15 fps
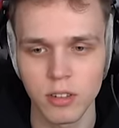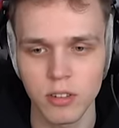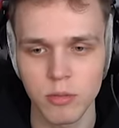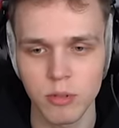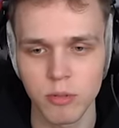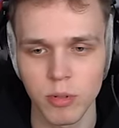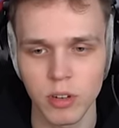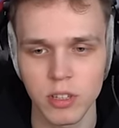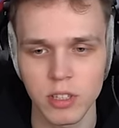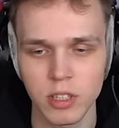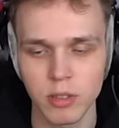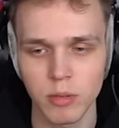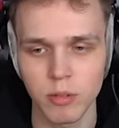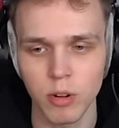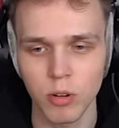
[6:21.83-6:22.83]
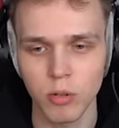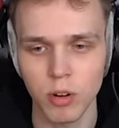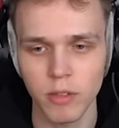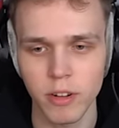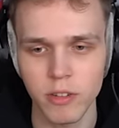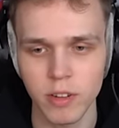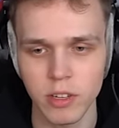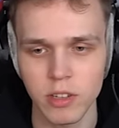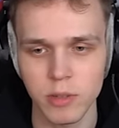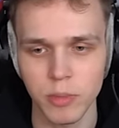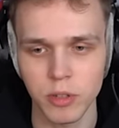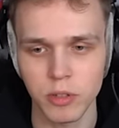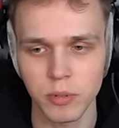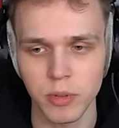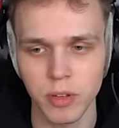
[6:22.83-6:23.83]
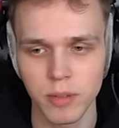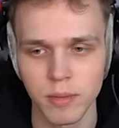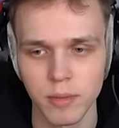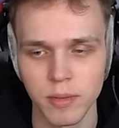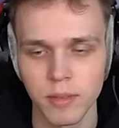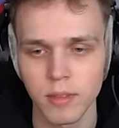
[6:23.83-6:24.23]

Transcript: y, żebyśmy mogli ze sobą konkurować w jakiś sposób, nie?